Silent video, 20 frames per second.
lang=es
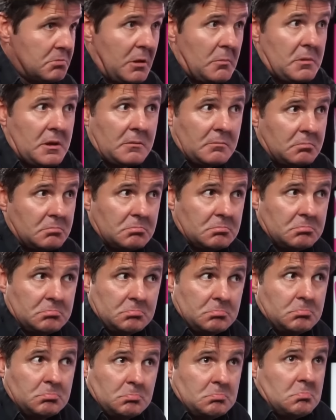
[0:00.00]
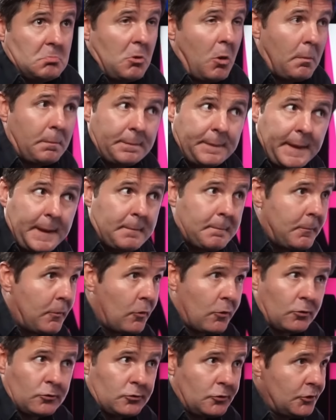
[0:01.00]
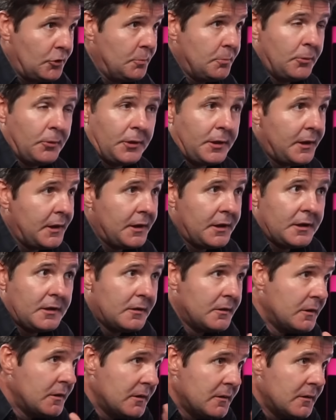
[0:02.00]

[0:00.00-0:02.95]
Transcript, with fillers: también mm, opté por otro tipo de,